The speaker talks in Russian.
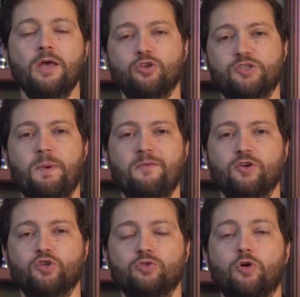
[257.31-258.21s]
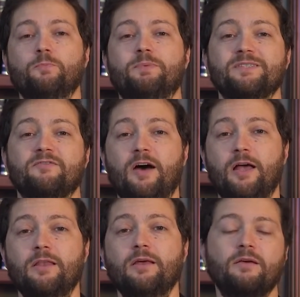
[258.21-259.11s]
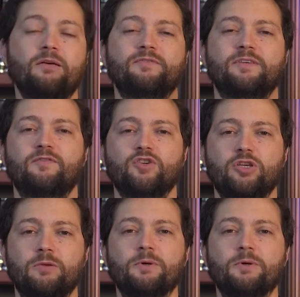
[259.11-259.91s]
То есть, в первую очередь, он позвал Всевышний,